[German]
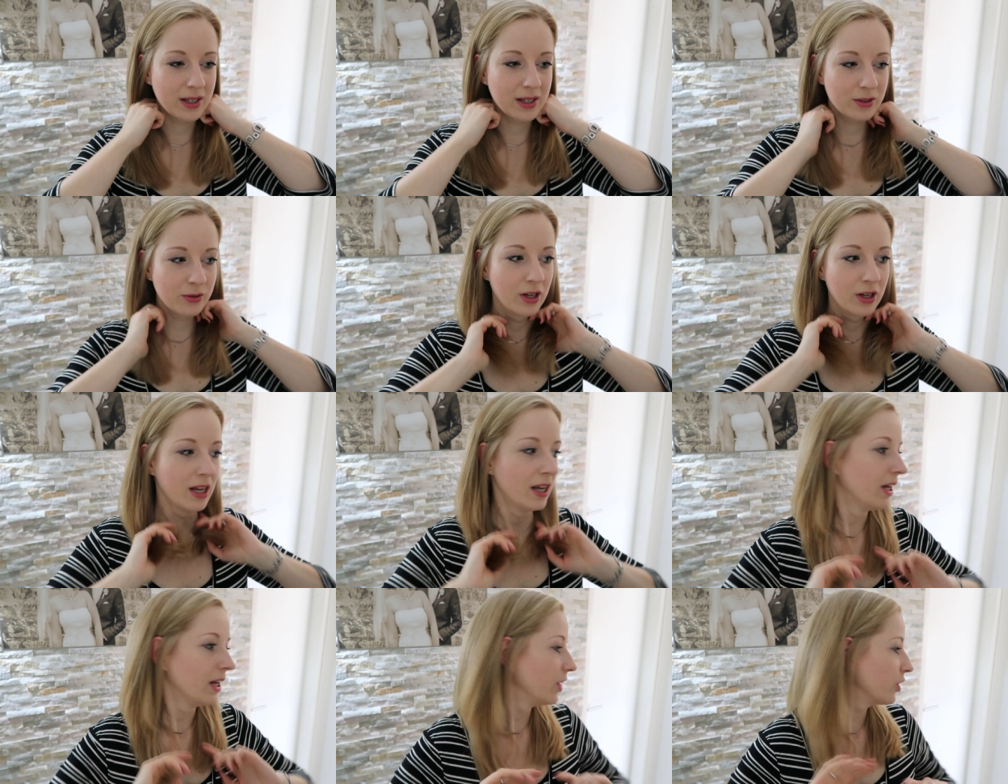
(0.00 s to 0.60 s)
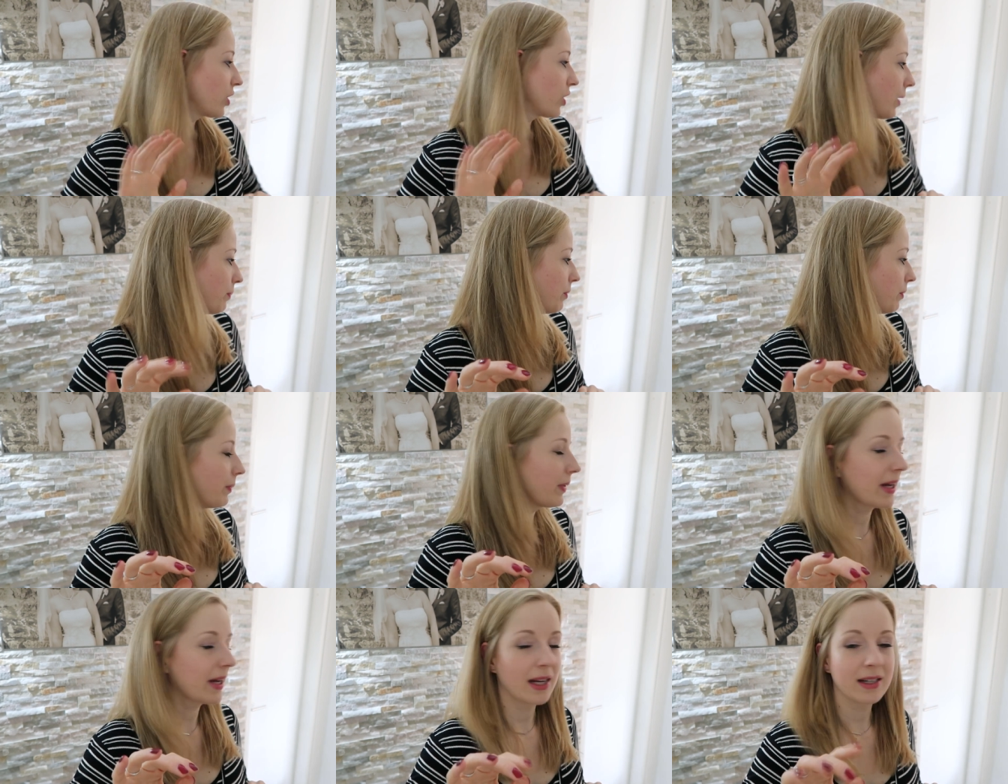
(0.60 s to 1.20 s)
Also schreibt
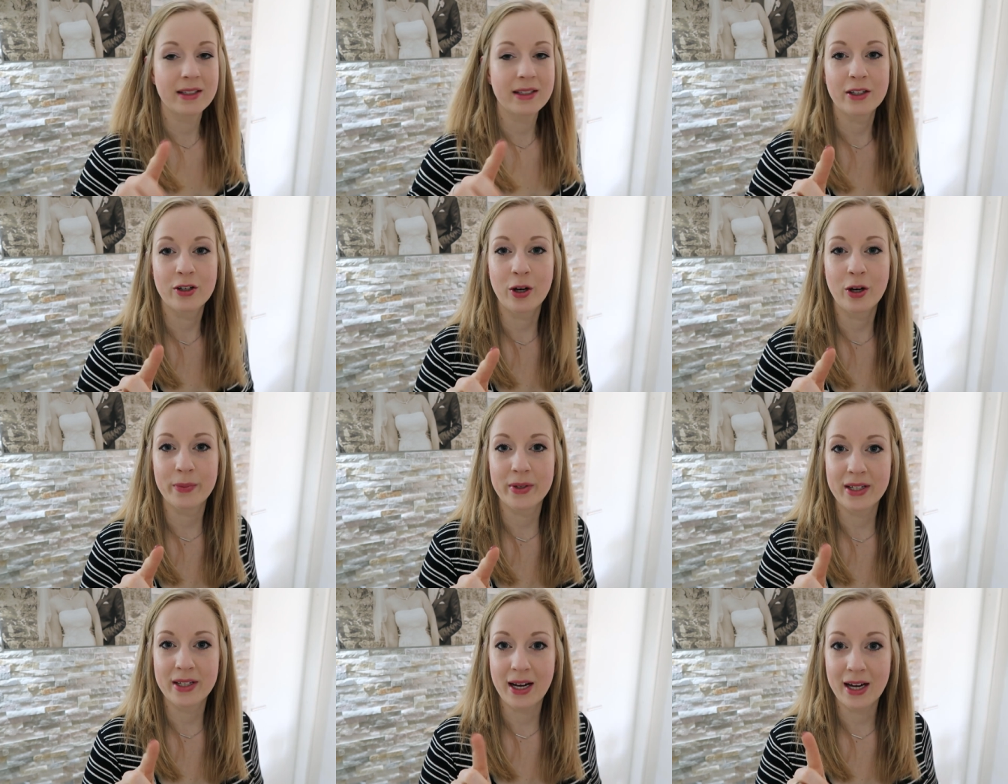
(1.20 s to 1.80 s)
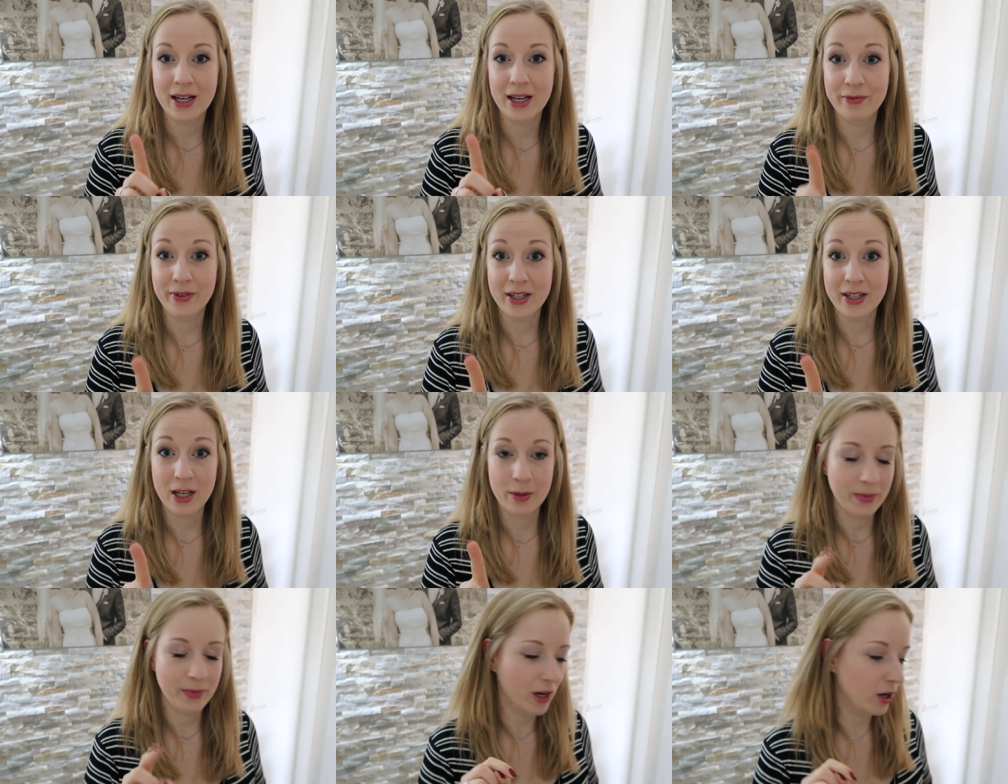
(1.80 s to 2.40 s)
mir mal gerne in die Kommentare,
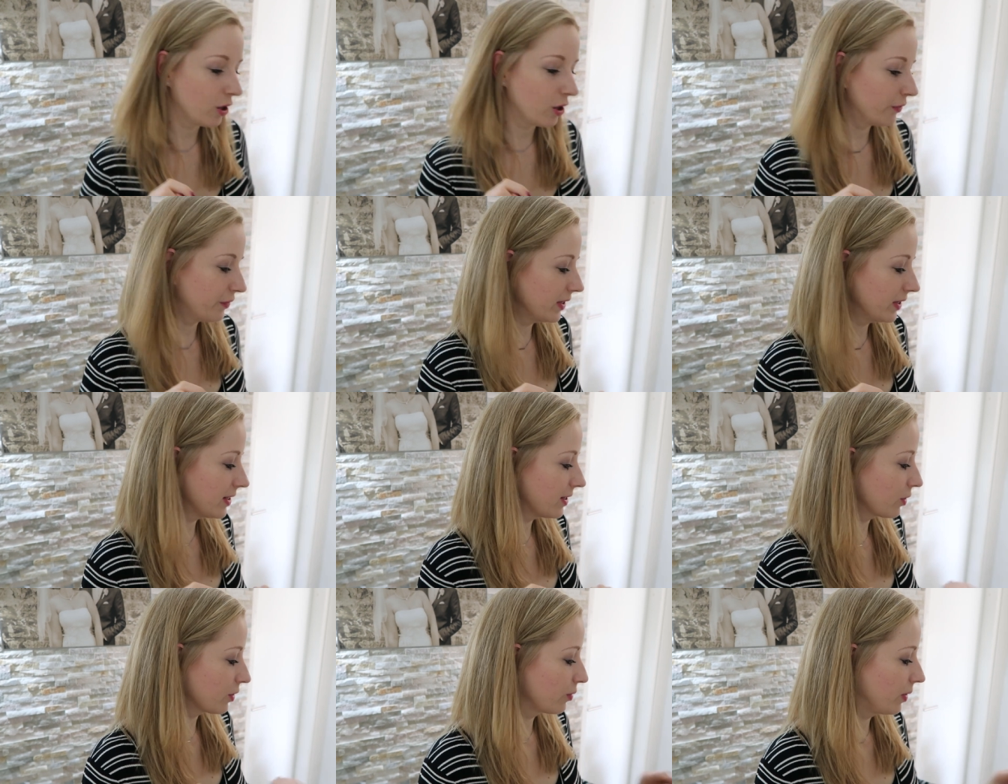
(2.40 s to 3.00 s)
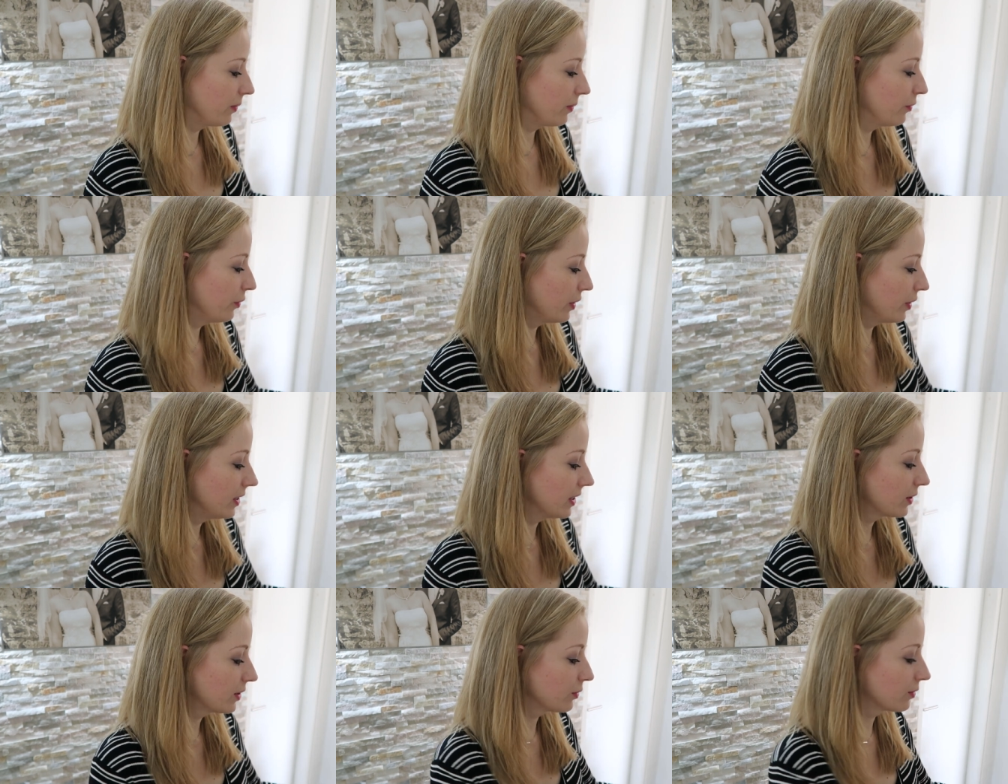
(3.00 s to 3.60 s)
wenn ihr mir auf Instagram
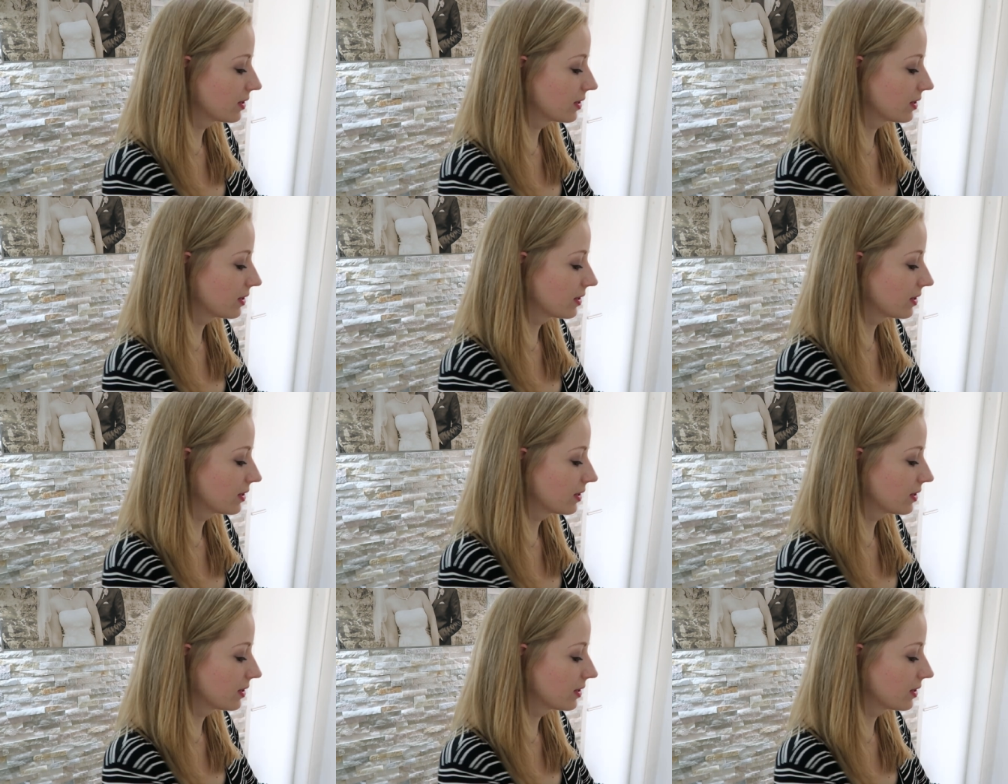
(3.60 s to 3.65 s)
folgt.